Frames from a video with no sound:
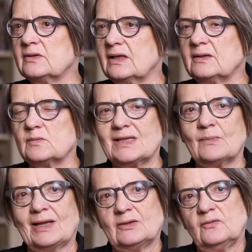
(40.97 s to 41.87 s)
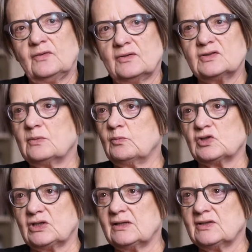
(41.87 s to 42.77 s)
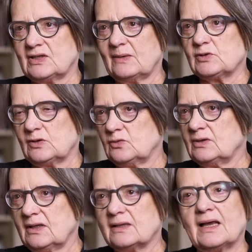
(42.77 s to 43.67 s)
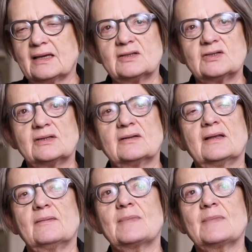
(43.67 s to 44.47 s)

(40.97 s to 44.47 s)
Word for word: jednym z tematów i oni się bożyli, że absolutnie tak i że tak.